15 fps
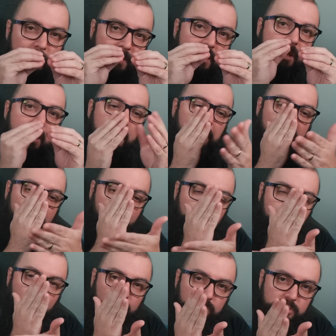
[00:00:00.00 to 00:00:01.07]
para ter um
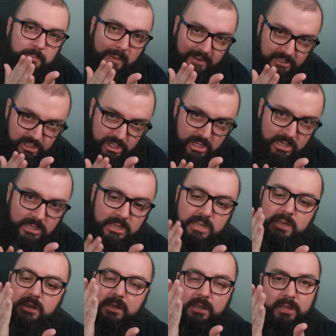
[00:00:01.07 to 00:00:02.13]
ponto de partida
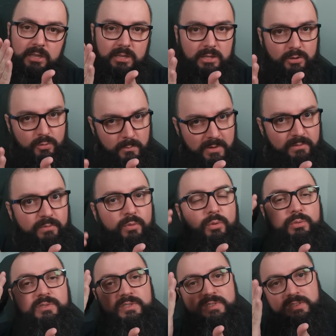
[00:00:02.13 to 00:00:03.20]
e uma
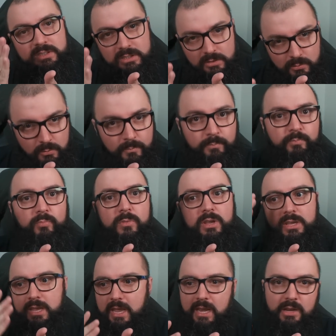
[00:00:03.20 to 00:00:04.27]
evolução.
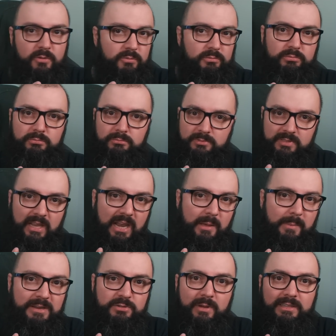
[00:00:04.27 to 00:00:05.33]
E ele, com, sei lá,
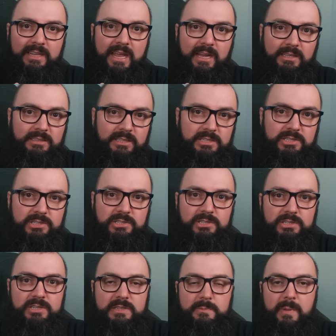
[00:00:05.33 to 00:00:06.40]
mais de uma década de,
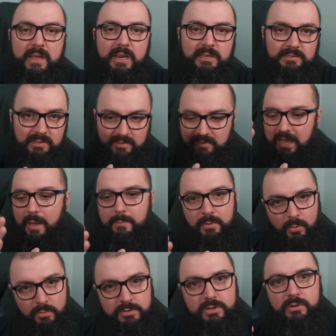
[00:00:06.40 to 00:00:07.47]
de, de experiência, sabe,
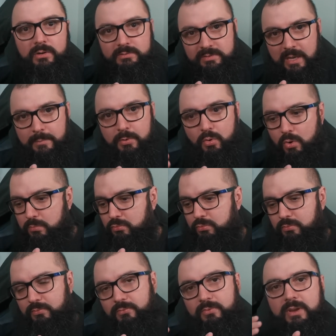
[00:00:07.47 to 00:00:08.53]
onde, sabe como
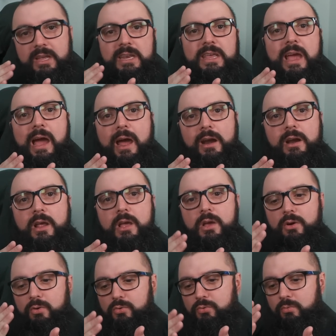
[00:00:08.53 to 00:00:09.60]
criar
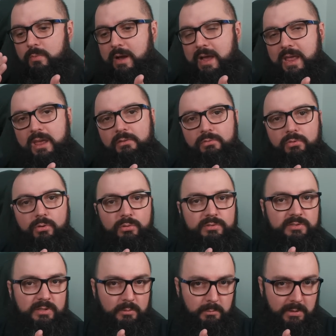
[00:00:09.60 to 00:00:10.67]
uma
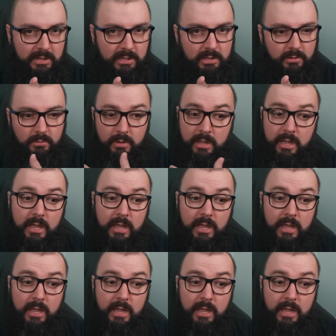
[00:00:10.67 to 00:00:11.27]
evolução para aquilo.